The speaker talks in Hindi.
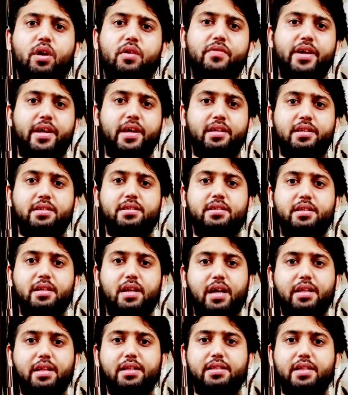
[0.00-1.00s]
अवेयरनेस
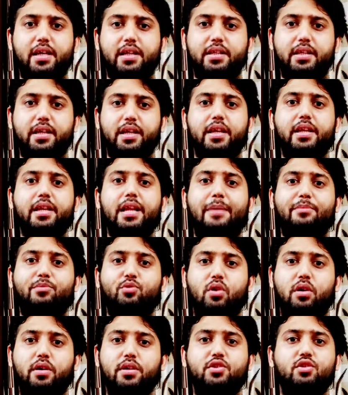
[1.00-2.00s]
ना दी जाती कि इन ऐप्स
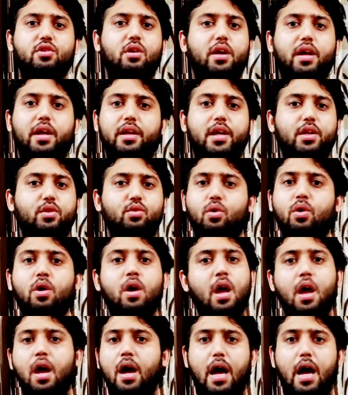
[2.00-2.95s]
को अनइंस्टॉल करना है तो